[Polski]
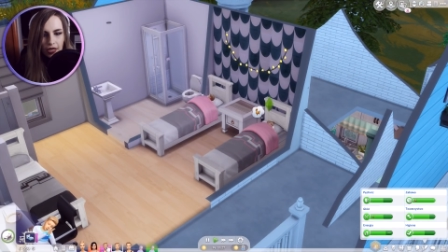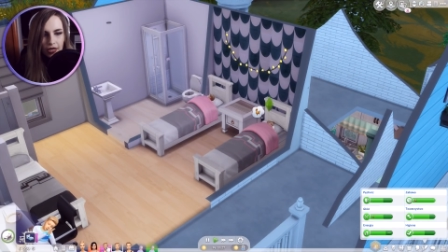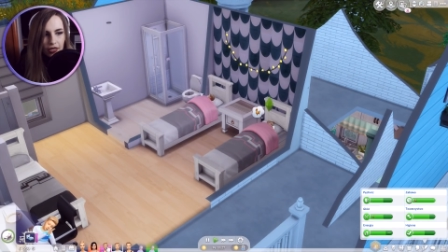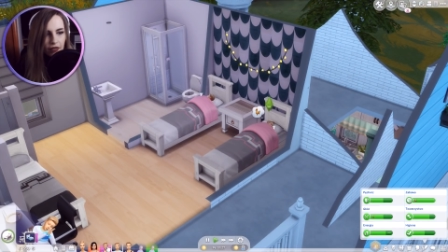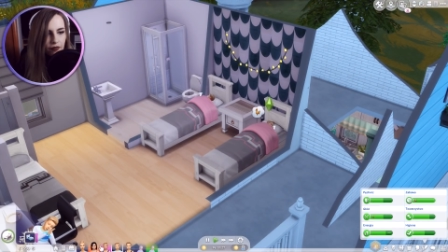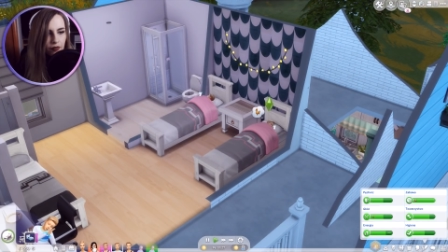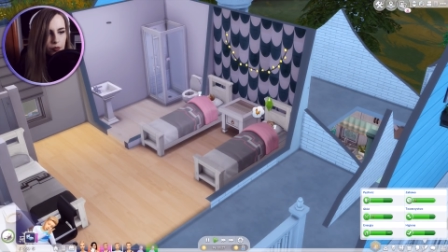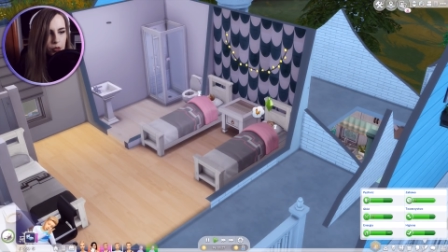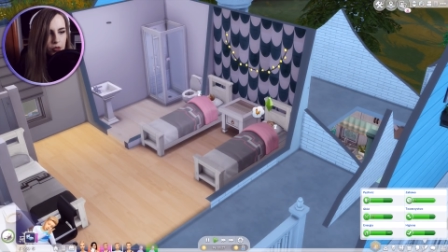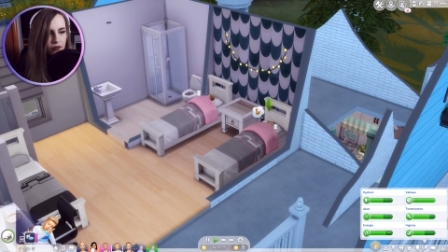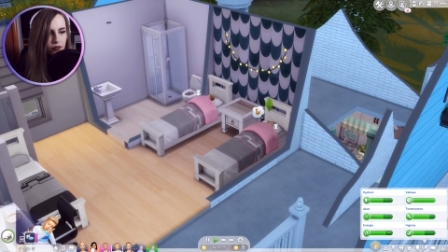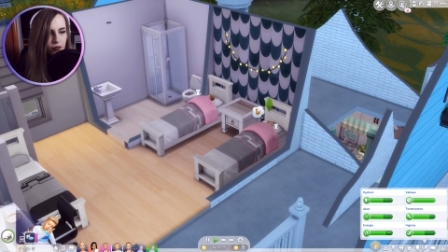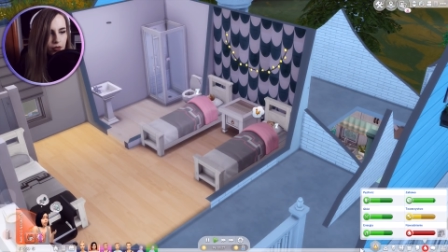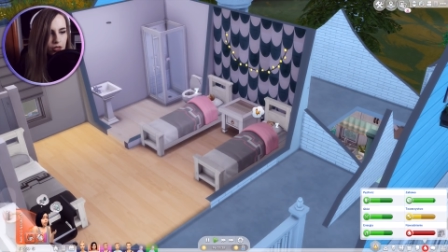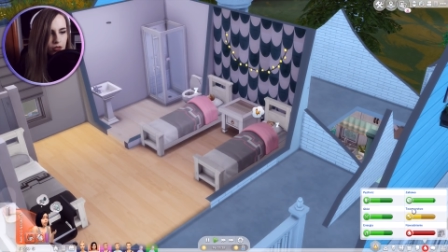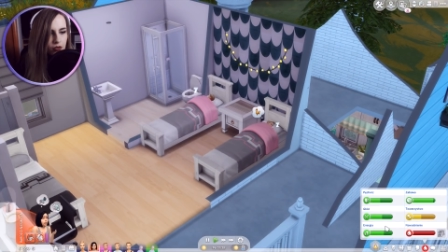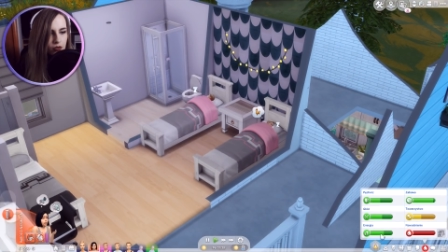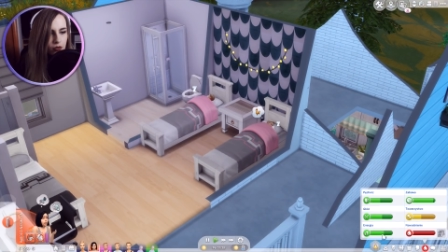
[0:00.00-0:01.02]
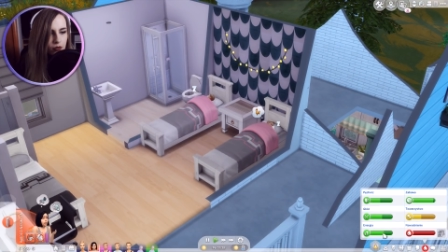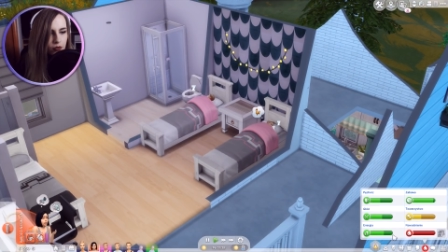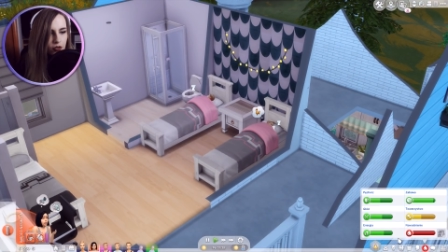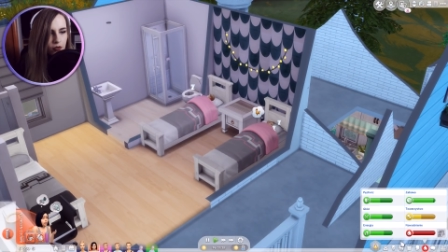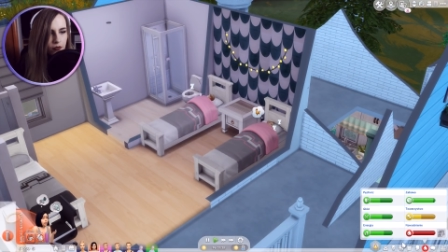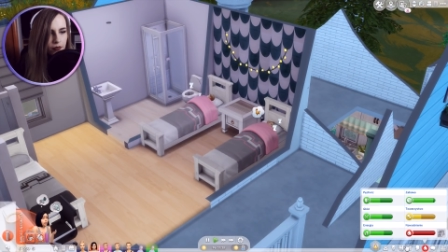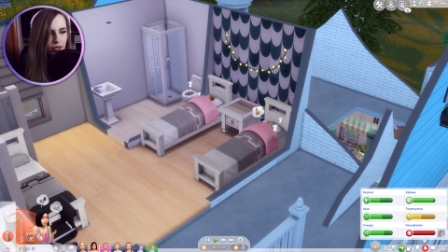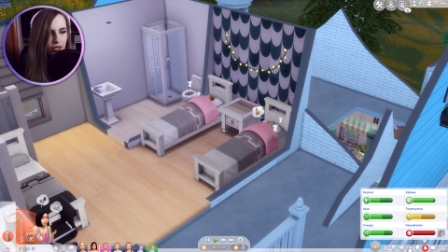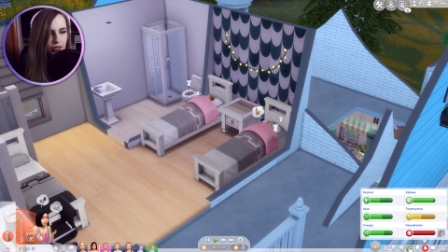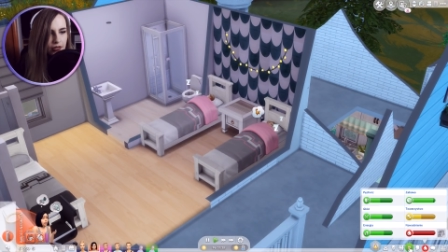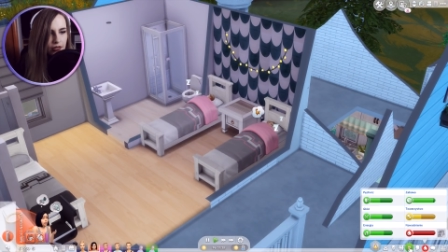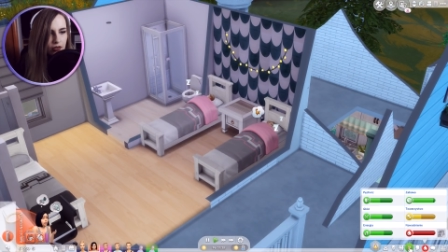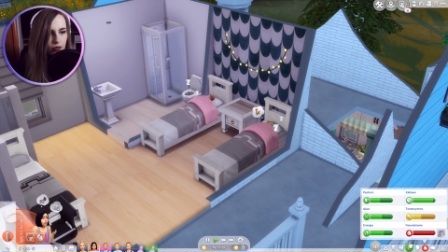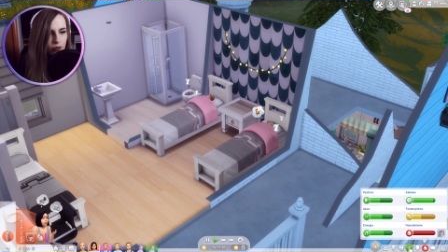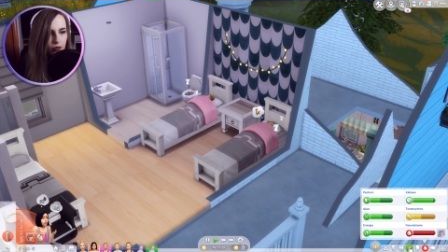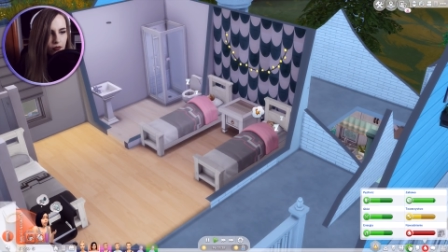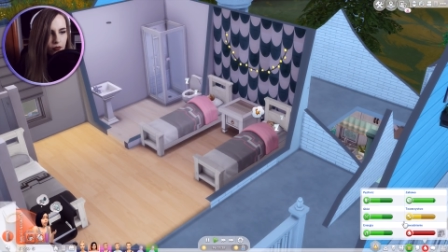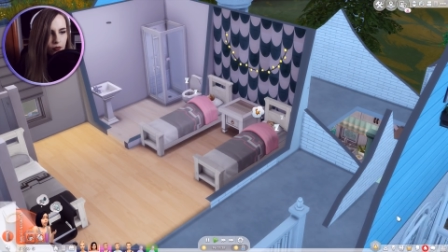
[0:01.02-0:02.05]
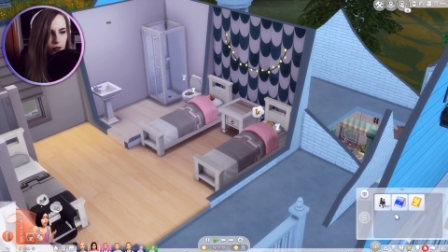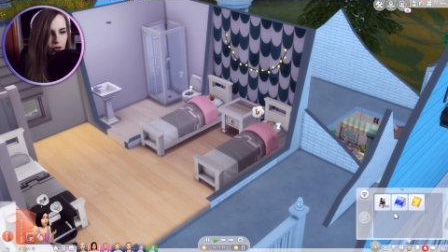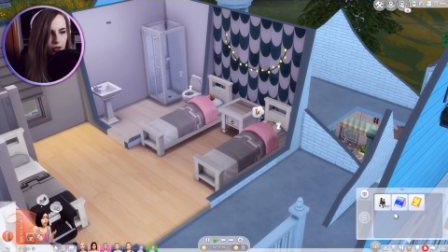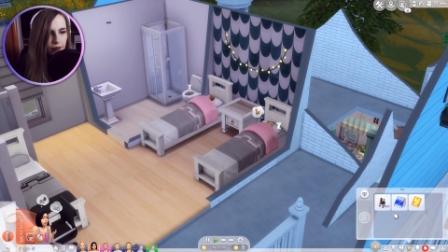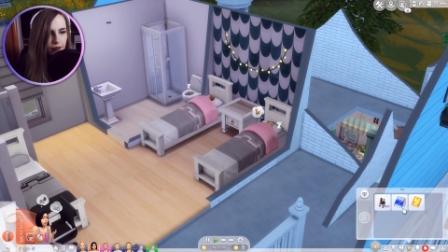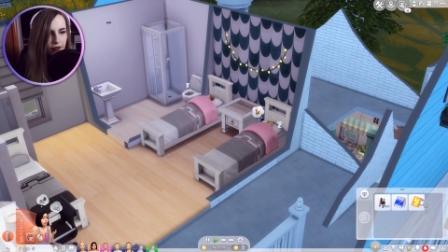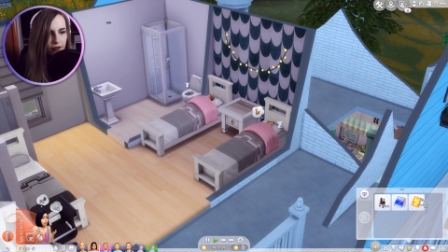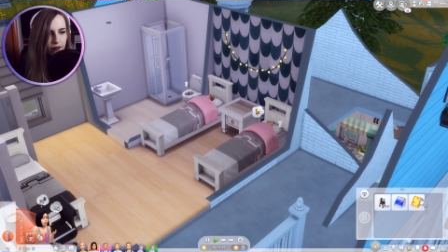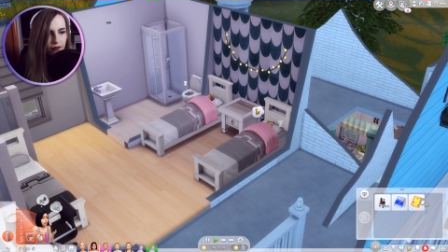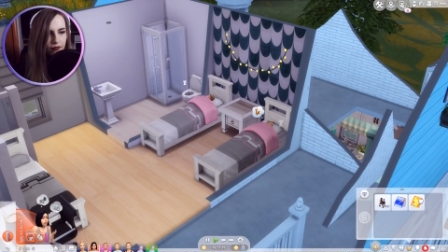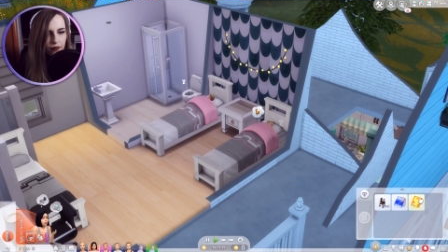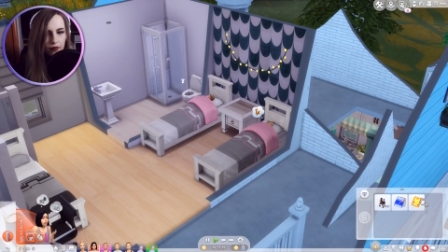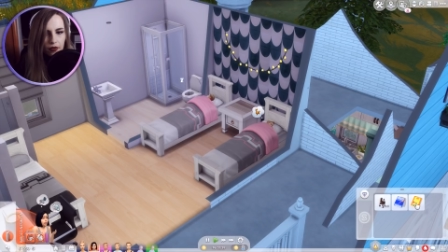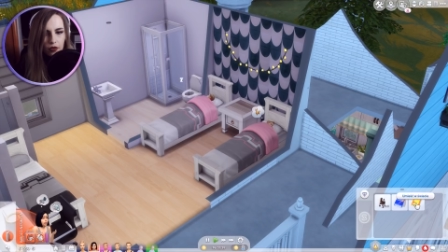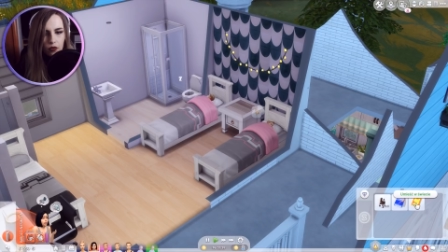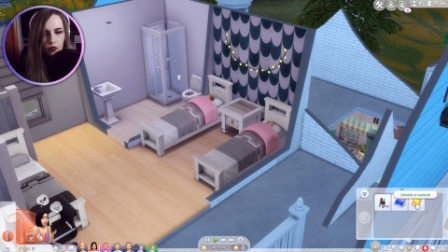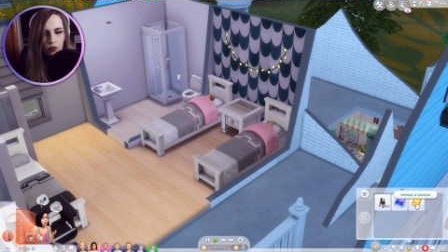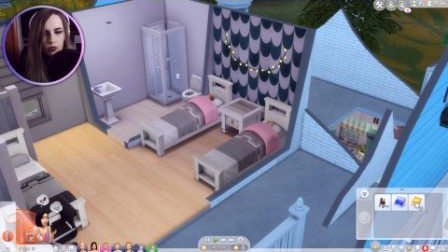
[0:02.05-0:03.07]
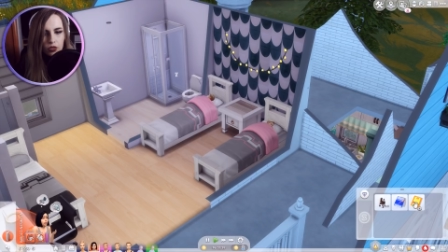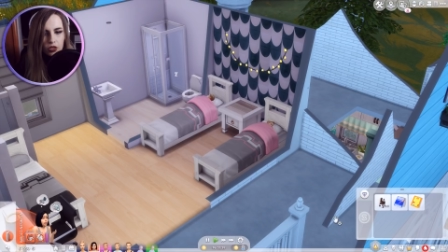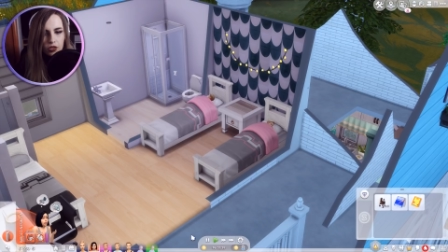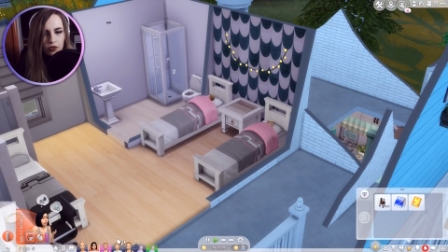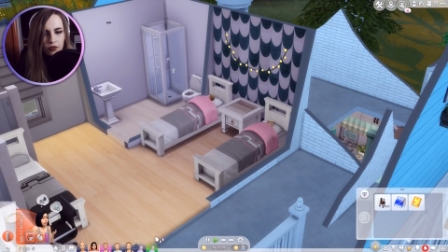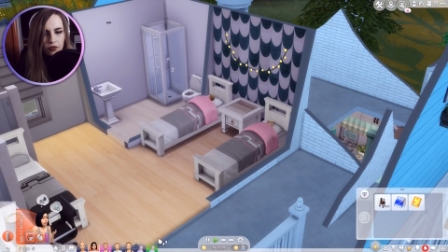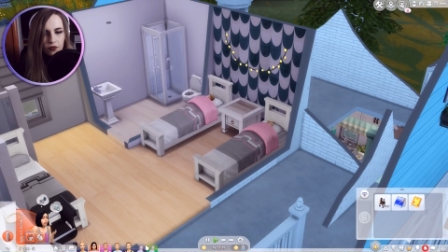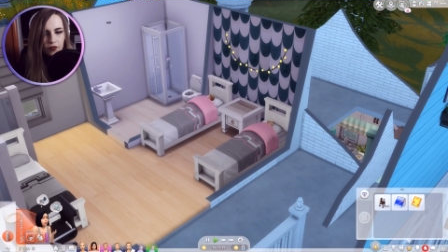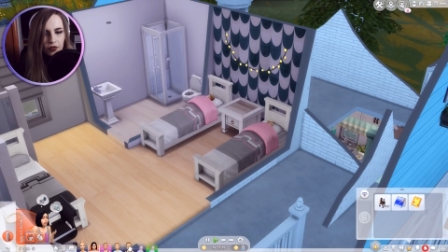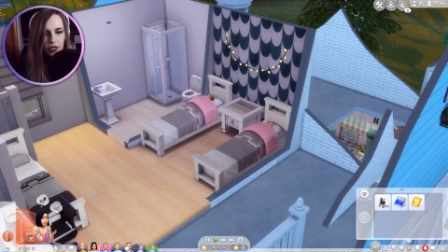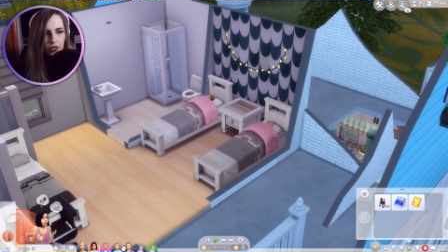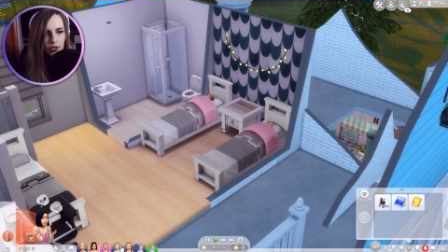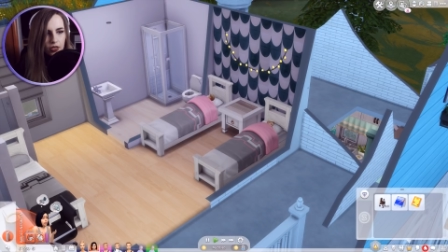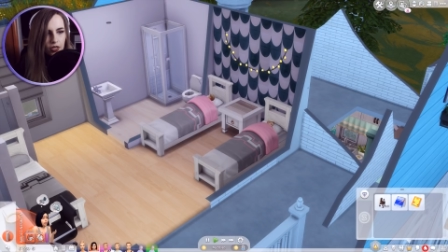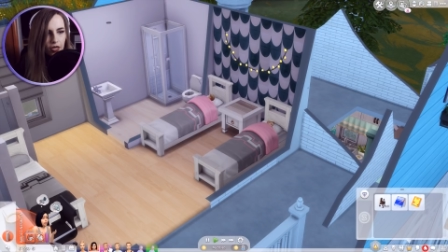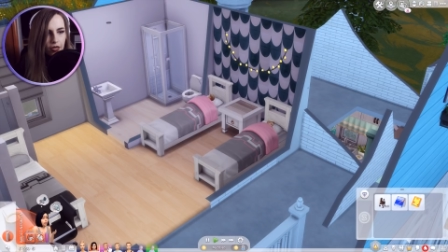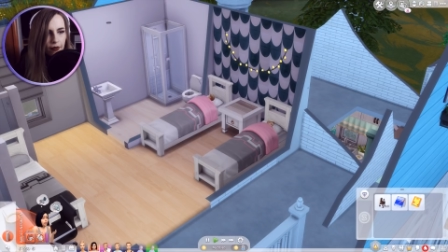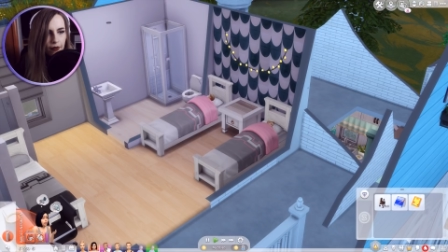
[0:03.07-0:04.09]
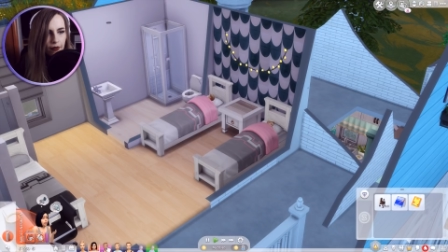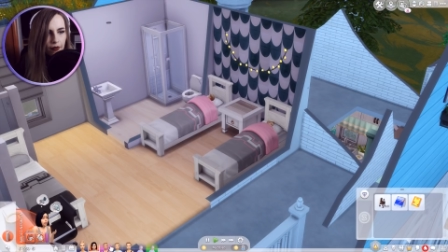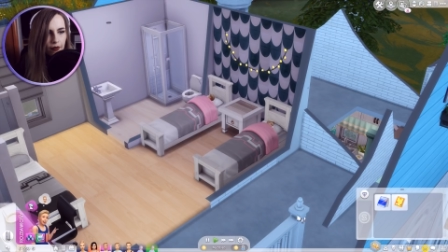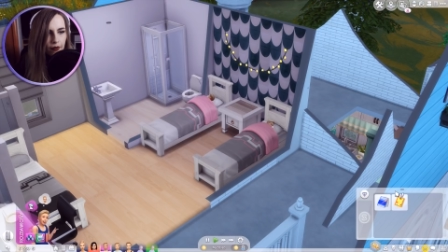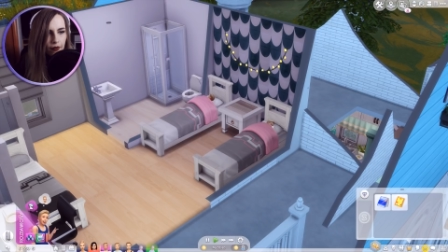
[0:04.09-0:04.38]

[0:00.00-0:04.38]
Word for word: ale nie wiem, czy wy macie odrobioną pracę domową na pewno. Umieść w świecie.